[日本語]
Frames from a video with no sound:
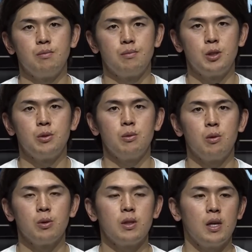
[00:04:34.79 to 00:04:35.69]
自分でも
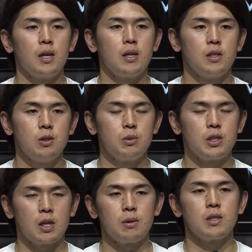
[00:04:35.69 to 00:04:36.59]
思って準備し
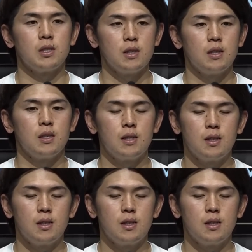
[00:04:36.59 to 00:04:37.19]
てきましたし、